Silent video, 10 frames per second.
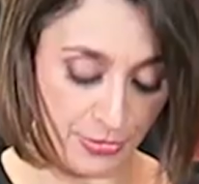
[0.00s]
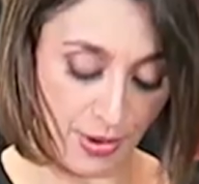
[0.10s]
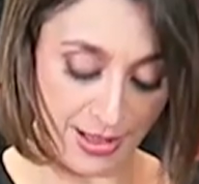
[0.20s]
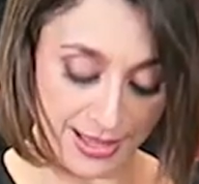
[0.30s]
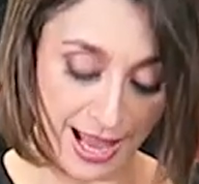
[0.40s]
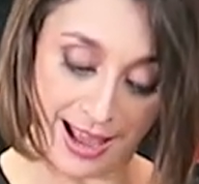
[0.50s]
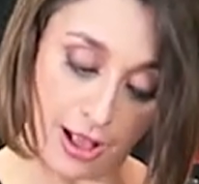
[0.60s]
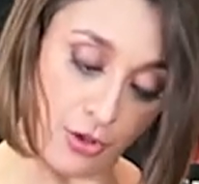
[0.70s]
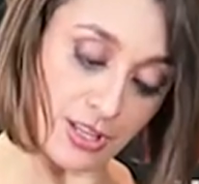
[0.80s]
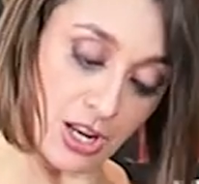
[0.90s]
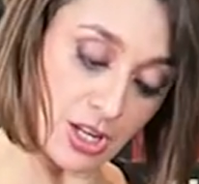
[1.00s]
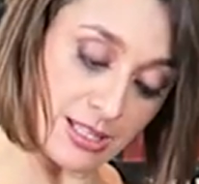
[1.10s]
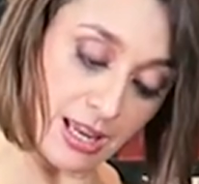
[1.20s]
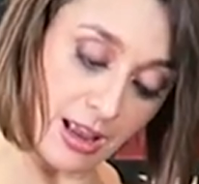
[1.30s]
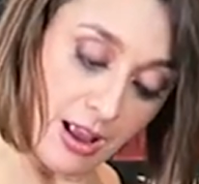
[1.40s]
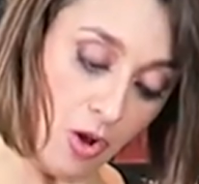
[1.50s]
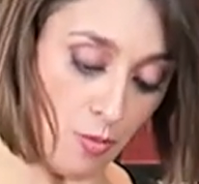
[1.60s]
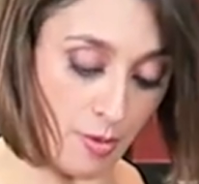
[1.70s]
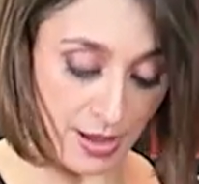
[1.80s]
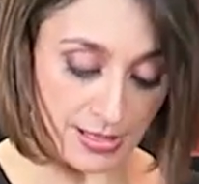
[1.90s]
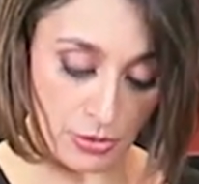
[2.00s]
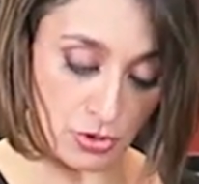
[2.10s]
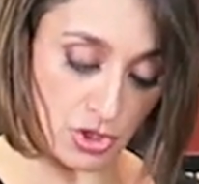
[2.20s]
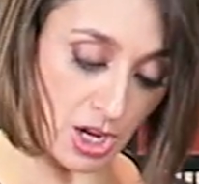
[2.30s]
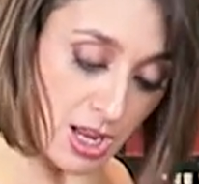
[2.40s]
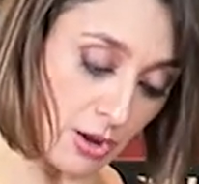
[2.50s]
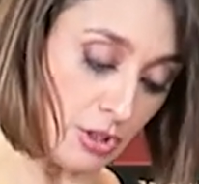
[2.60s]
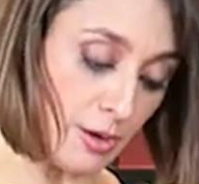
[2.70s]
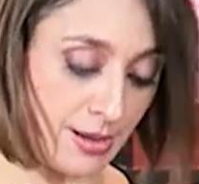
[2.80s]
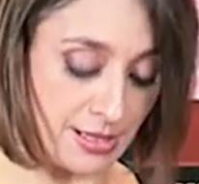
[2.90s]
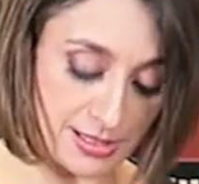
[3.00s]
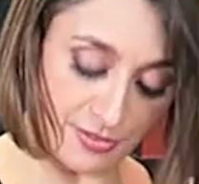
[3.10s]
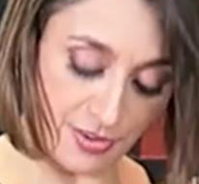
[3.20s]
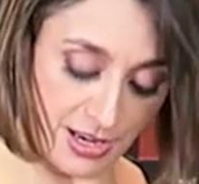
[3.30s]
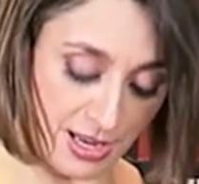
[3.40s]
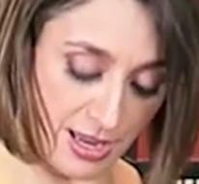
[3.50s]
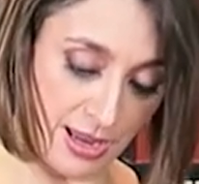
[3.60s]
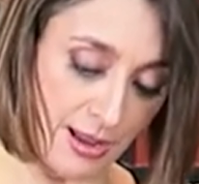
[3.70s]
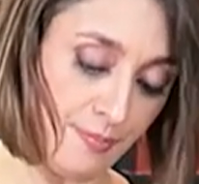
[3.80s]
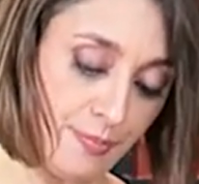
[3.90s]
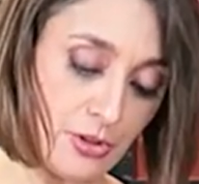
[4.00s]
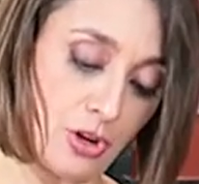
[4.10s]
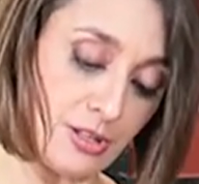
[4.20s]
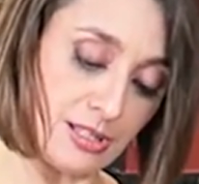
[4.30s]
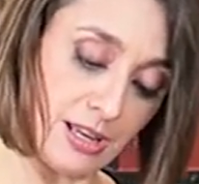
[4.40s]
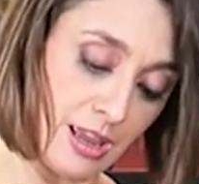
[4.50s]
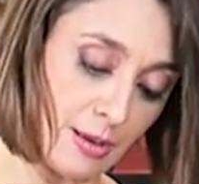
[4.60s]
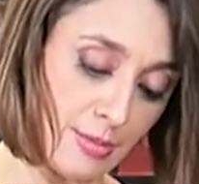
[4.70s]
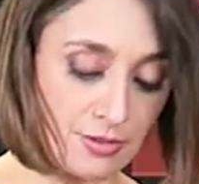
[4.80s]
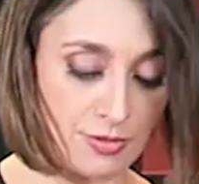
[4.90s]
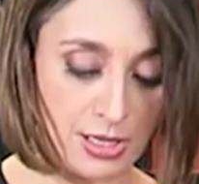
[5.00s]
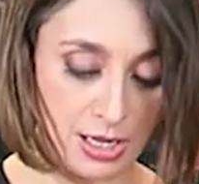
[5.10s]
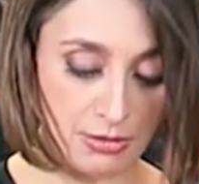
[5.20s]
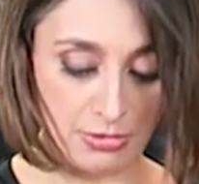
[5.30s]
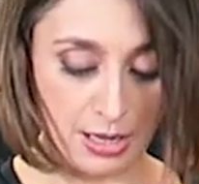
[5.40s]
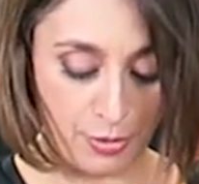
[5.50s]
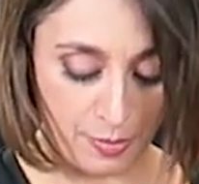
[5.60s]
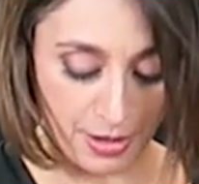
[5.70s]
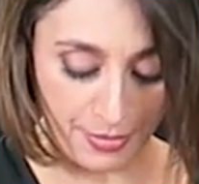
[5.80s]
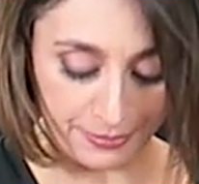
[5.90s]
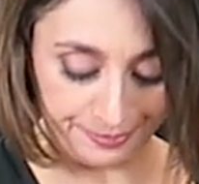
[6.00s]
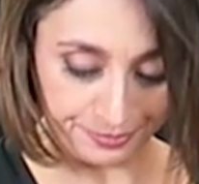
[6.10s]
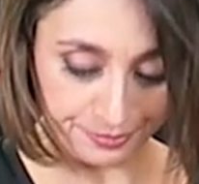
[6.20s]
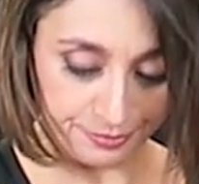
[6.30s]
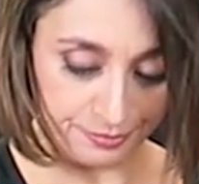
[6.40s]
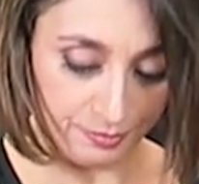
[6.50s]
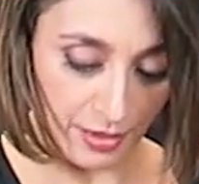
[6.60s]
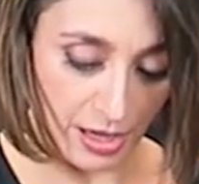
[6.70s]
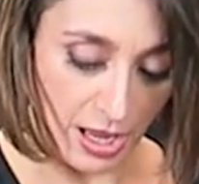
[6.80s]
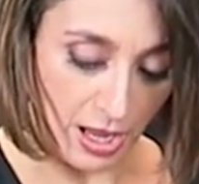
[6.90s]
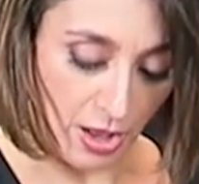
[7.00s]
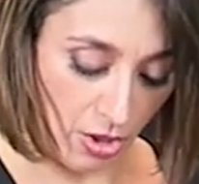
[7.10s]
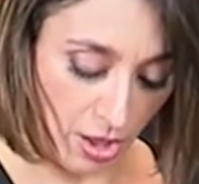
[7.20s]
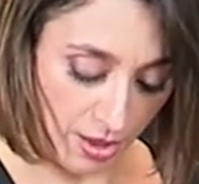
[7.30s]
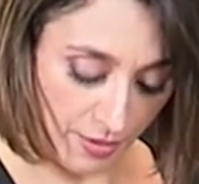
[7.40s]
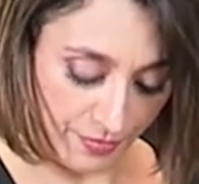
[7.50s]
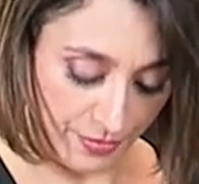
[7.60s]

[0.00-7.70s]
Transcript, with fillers: Então, é até legal você deixar assim, uma mais altinha, outra mais fininha, mais grossinha, mais fininha, não tem problema. Ó,